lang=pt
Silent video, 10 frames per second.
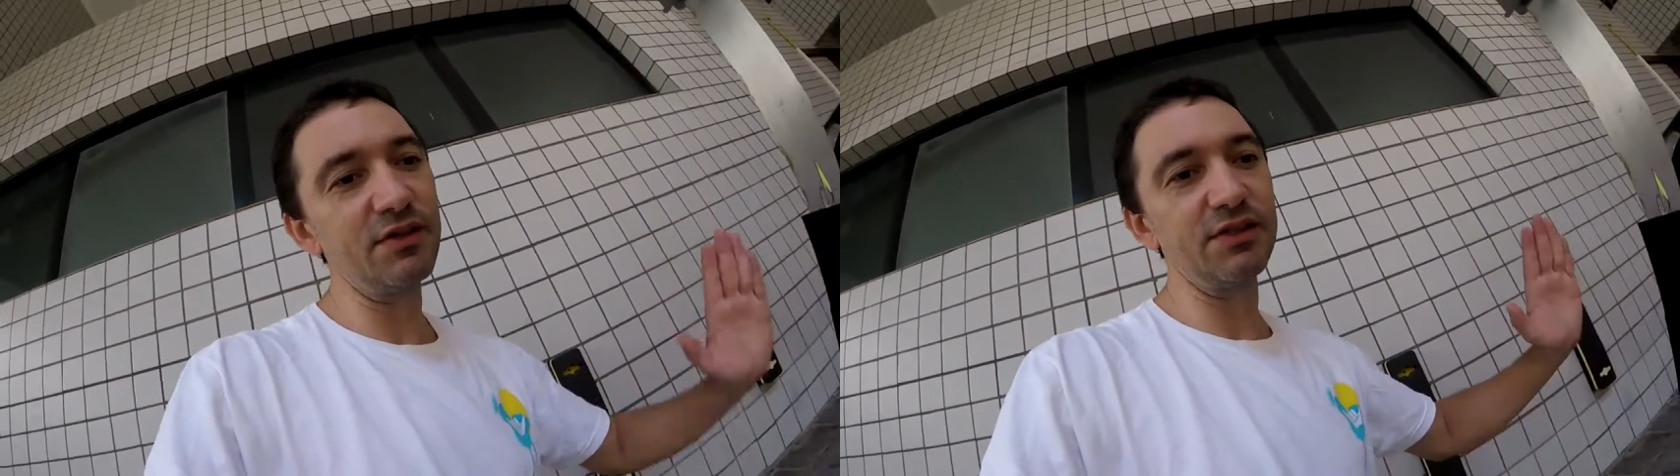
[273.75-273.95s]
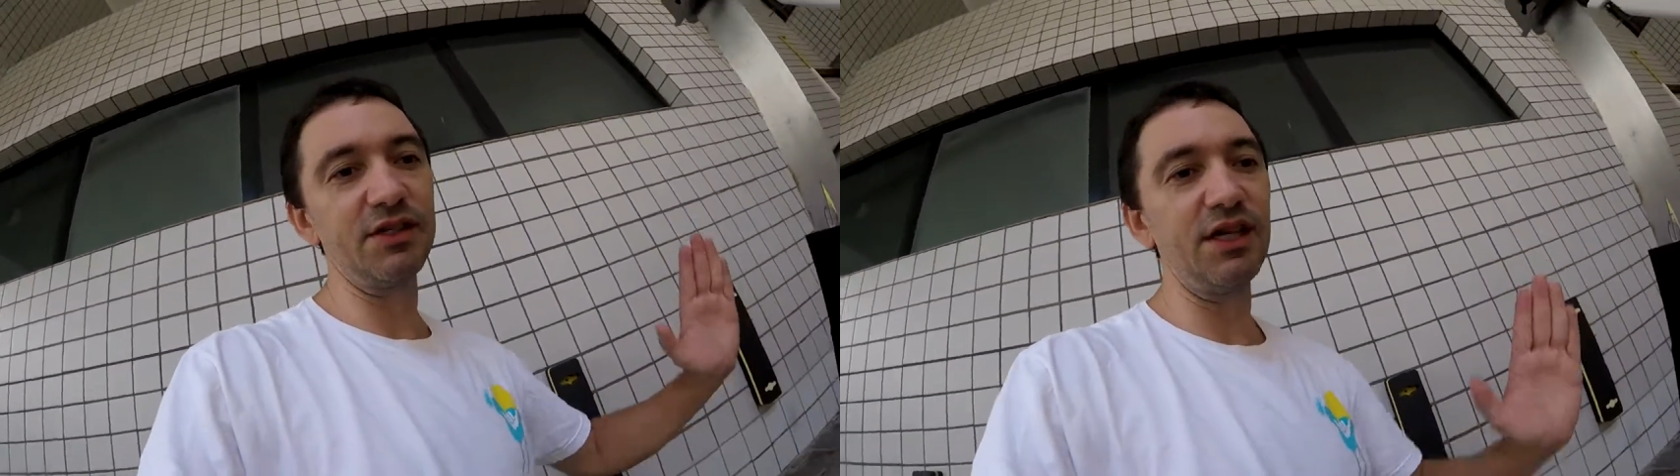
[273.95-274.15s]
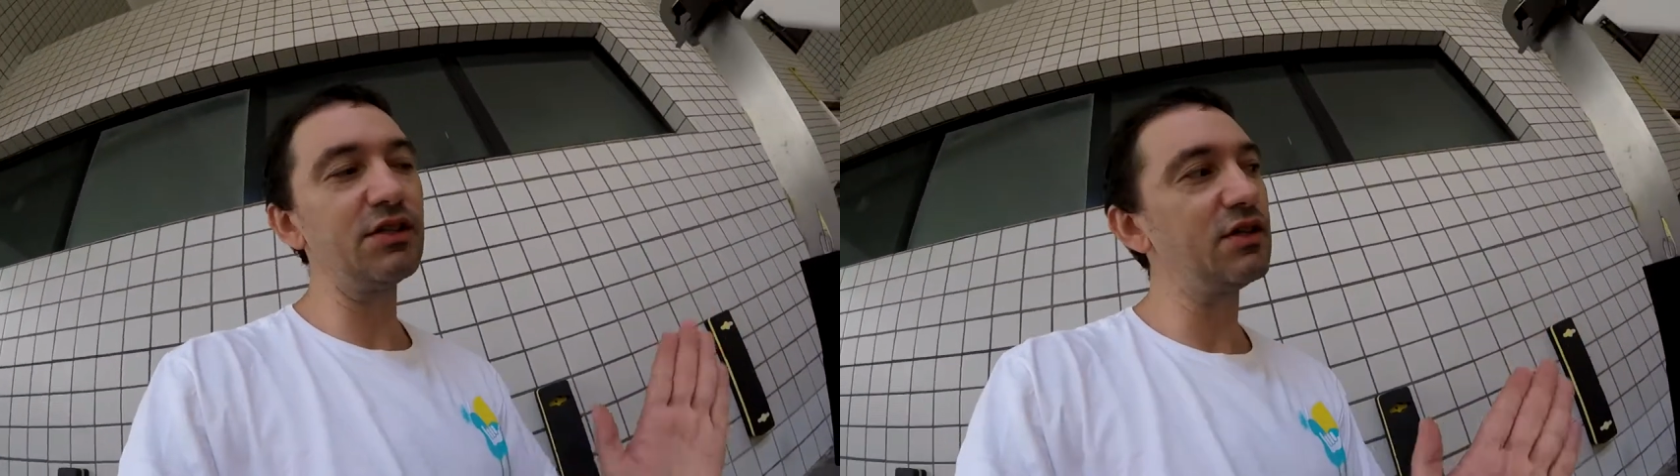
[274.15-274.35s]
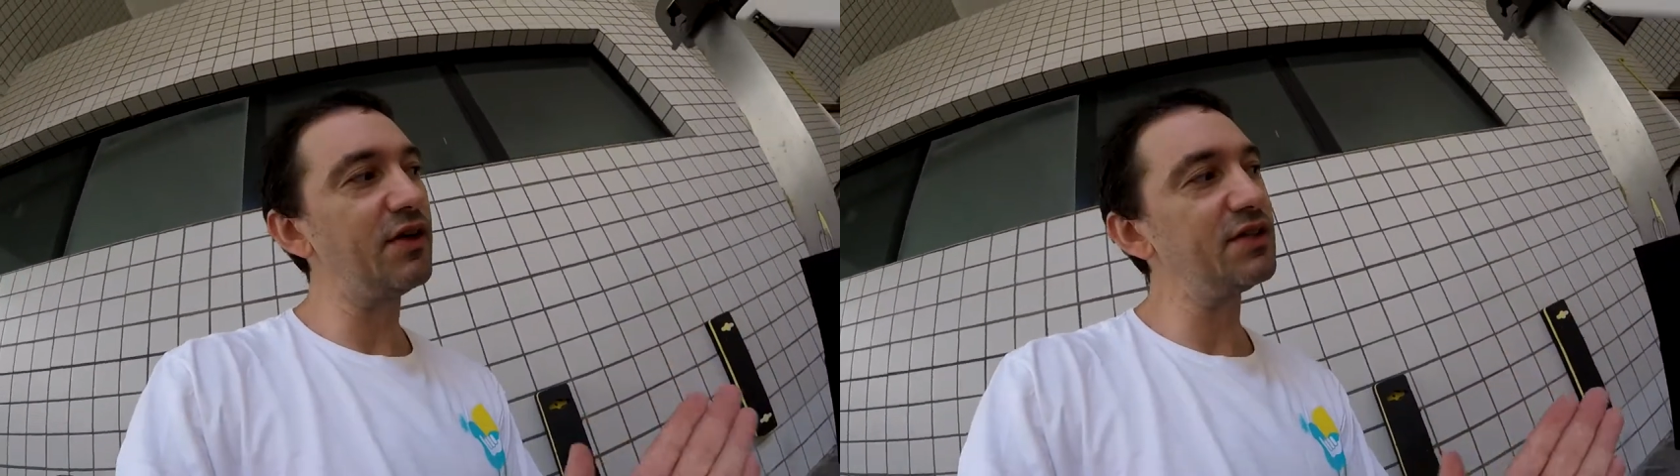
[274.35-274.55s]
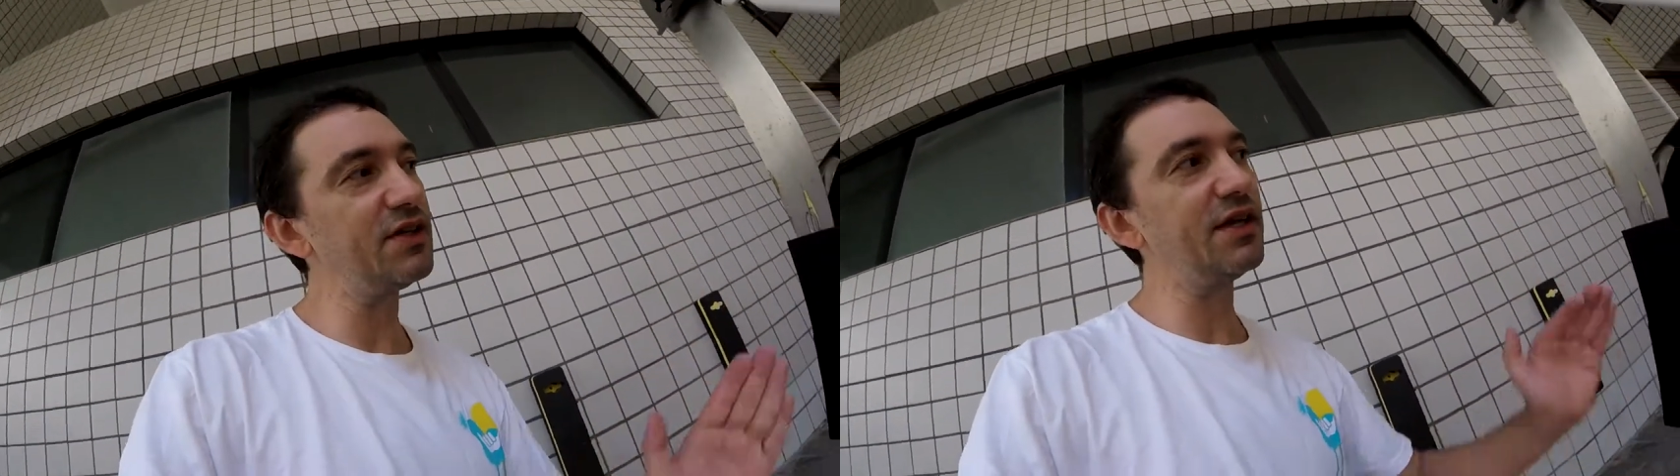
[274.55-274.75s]
direito, você
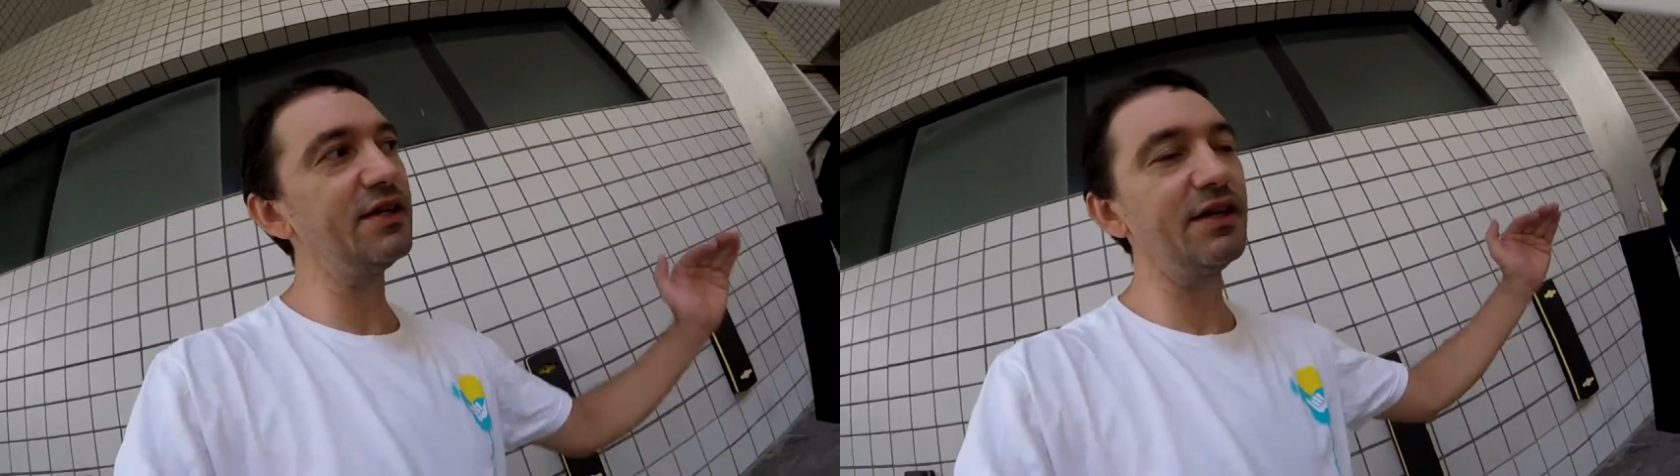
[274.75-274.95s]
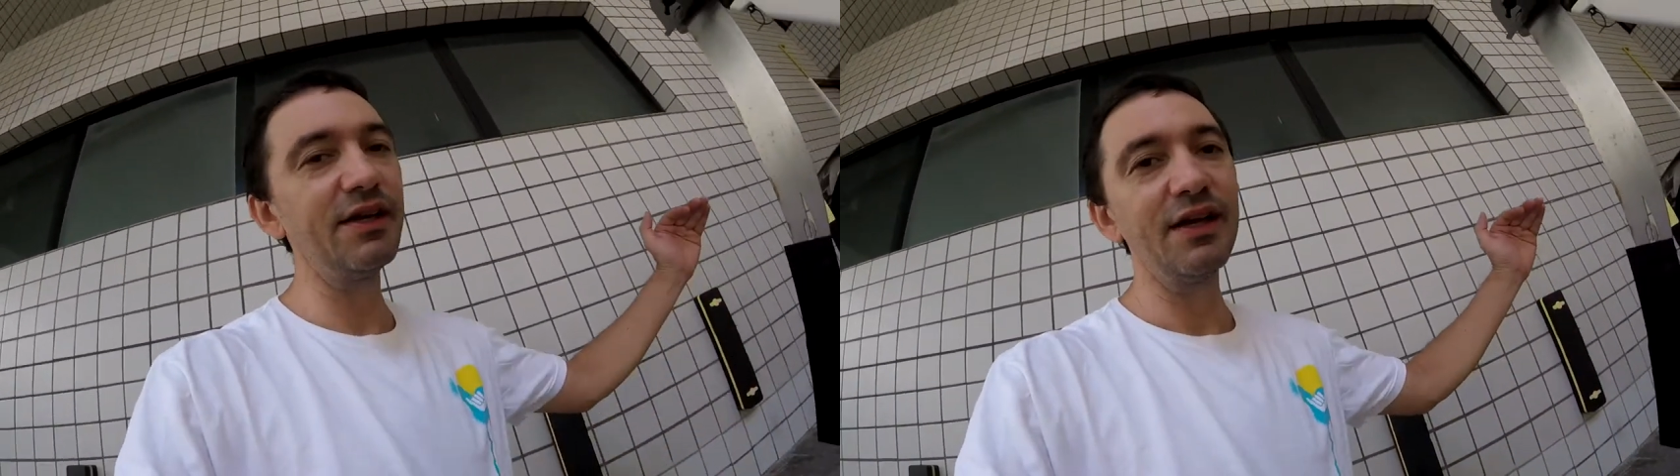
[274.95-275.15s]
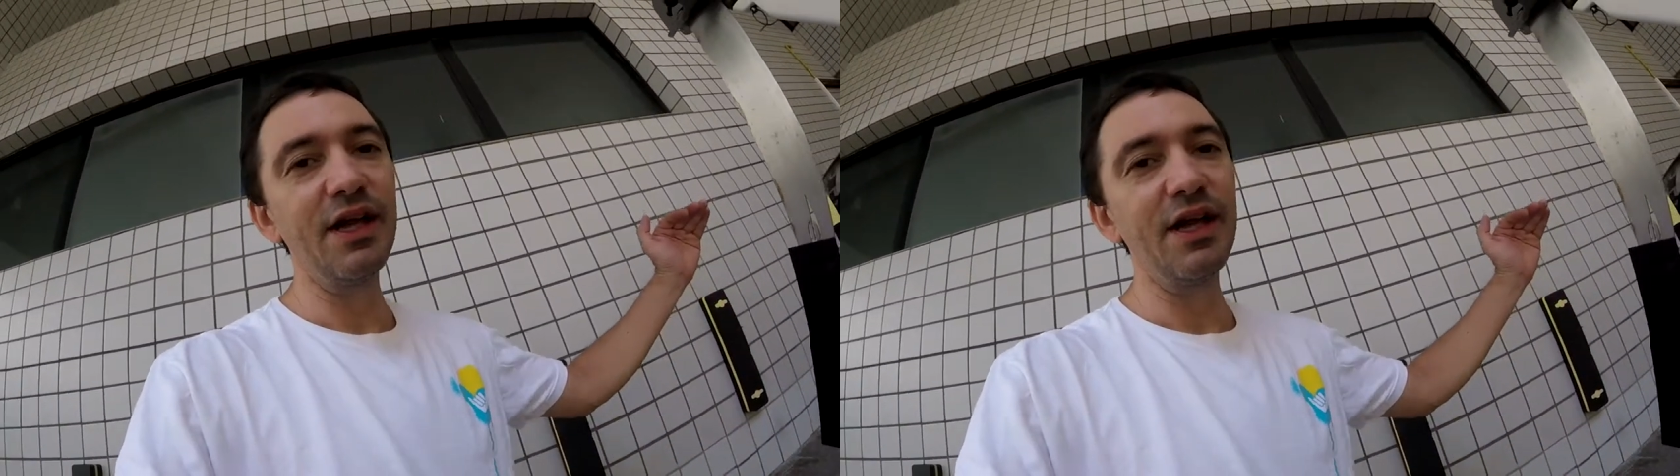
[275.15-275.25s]
vai sair,